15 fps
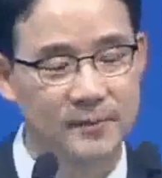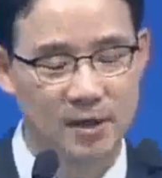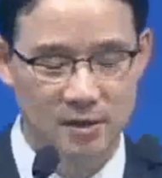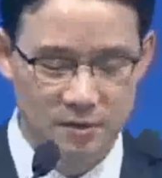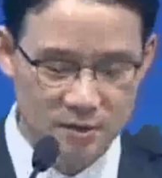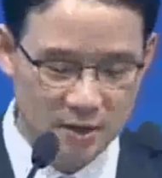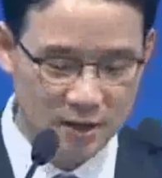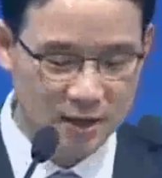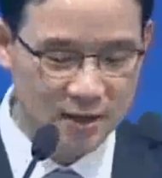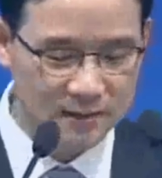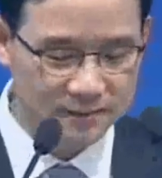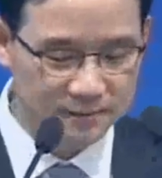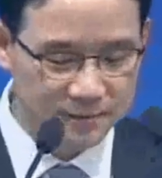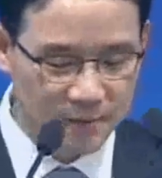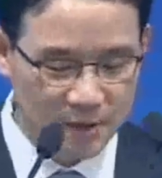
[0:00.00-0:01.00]
그래서
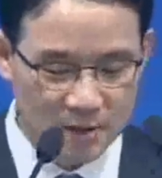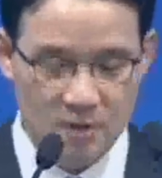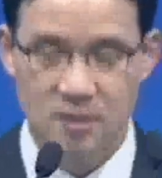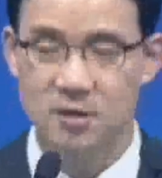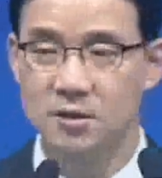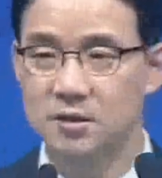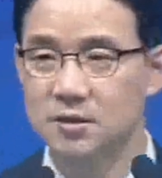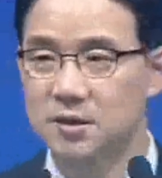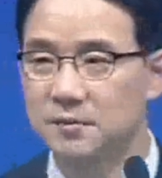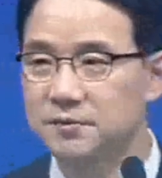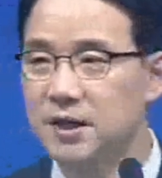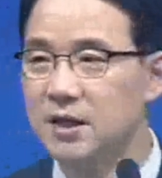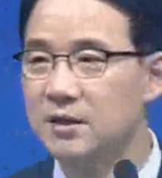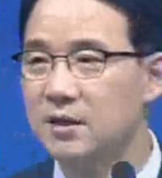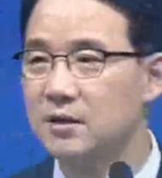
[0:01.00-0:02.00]
제가 그
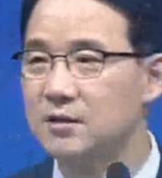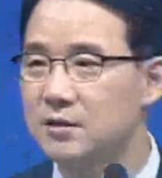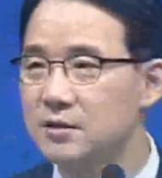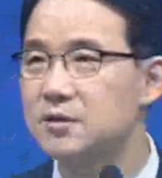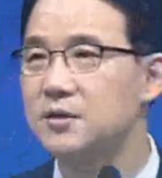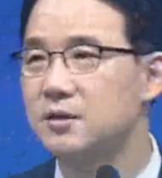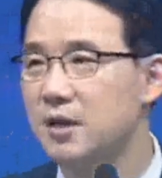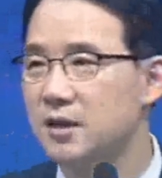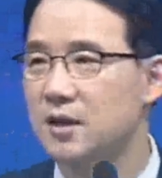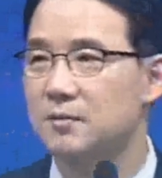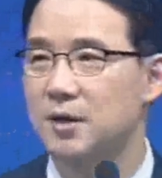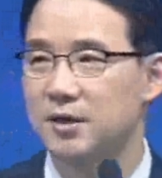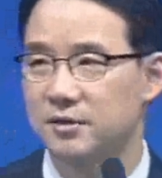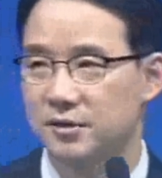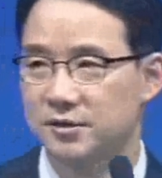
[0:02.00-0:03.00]
집사님께 즉시
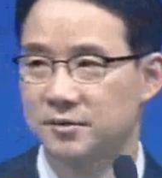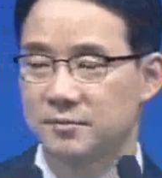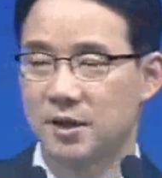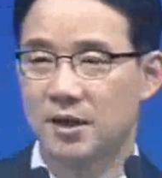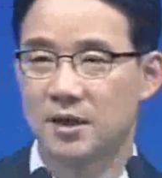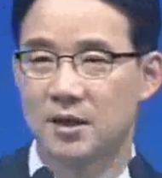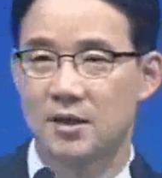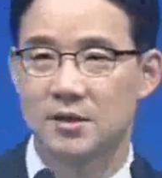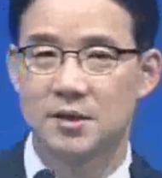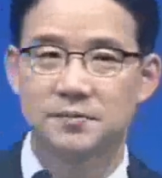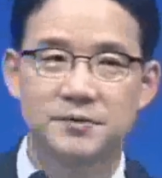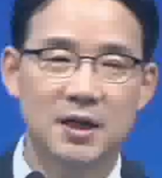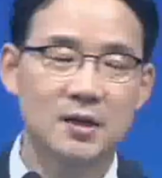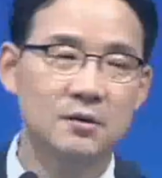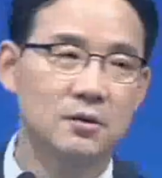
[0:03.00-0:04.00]
대답을 해드렸습니다.
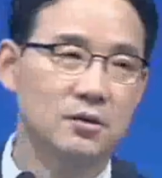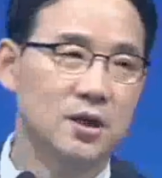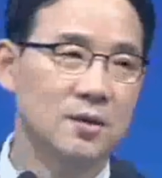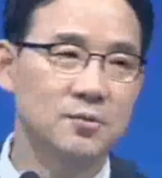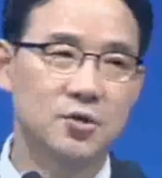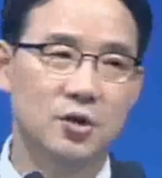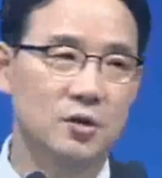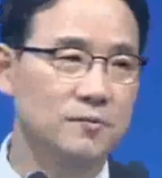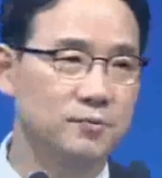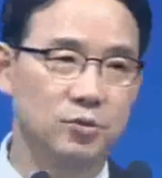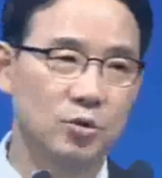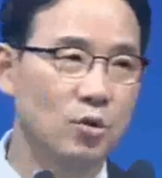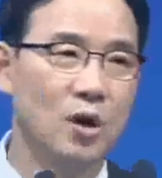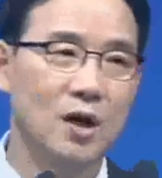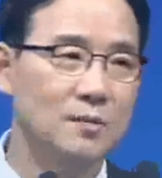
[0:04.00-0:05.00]
집사님 그렇다면 저를
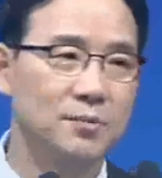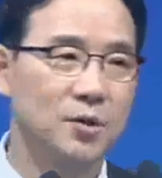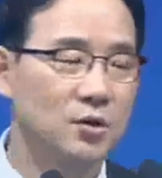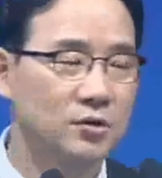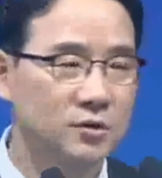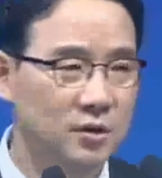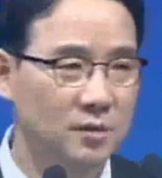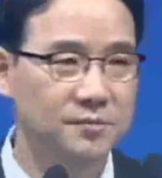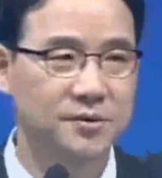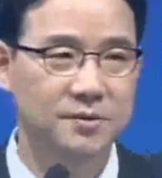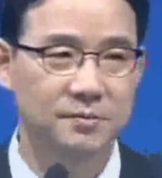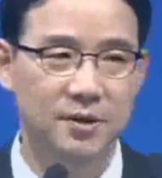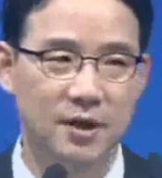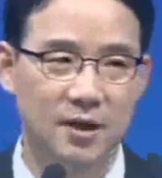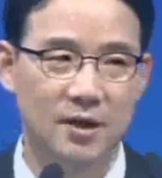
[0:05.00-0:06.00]
부러워할 필요는
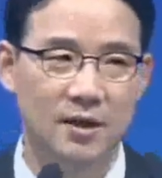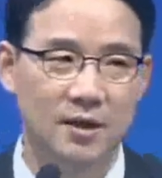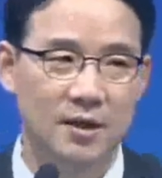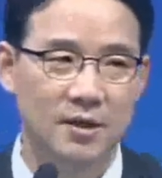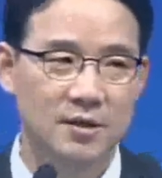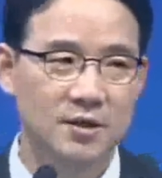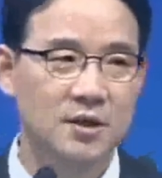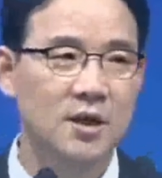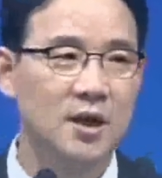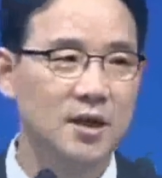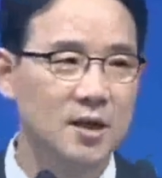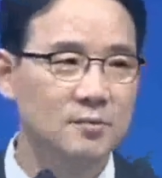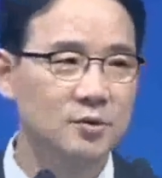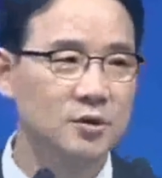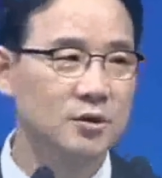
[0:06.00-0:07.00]
없습니다.
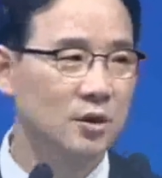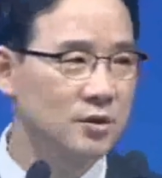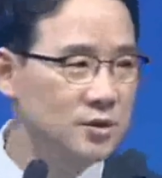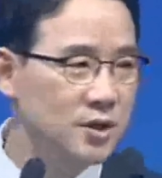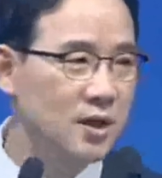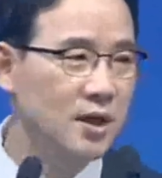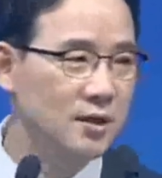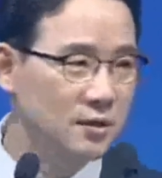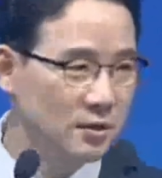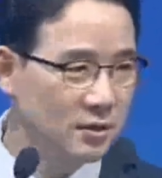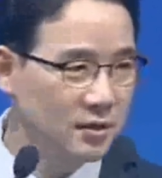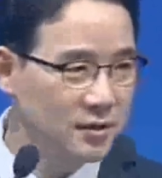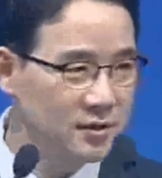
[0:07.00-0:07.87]
신학의 문은 언제나 열려